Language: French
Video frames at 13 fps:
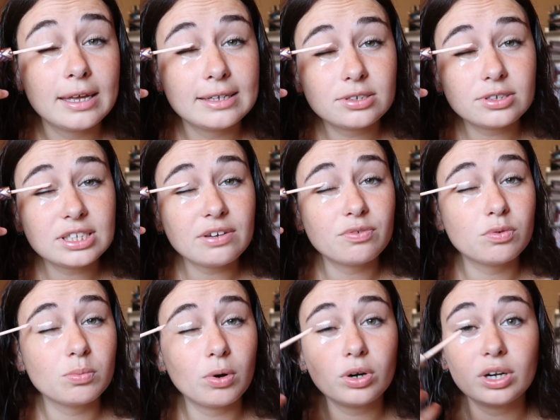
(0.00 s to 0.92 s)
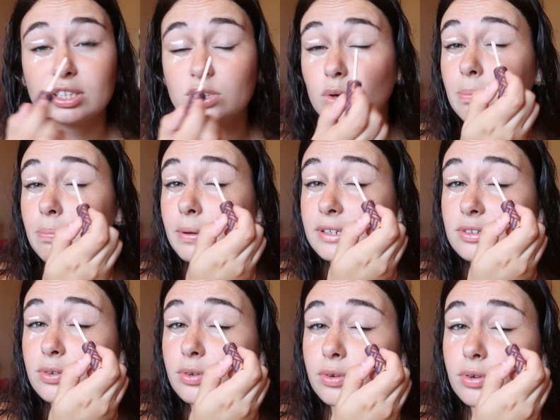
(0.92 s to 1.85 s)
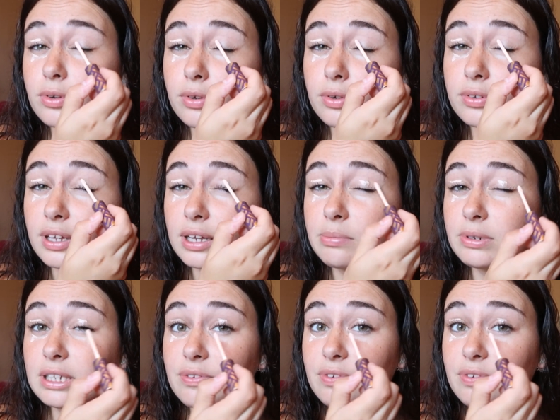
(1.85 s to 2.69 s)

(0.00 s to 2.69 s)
Est-ce que ça vous manque les swaps Parce que c'est vrai que moi,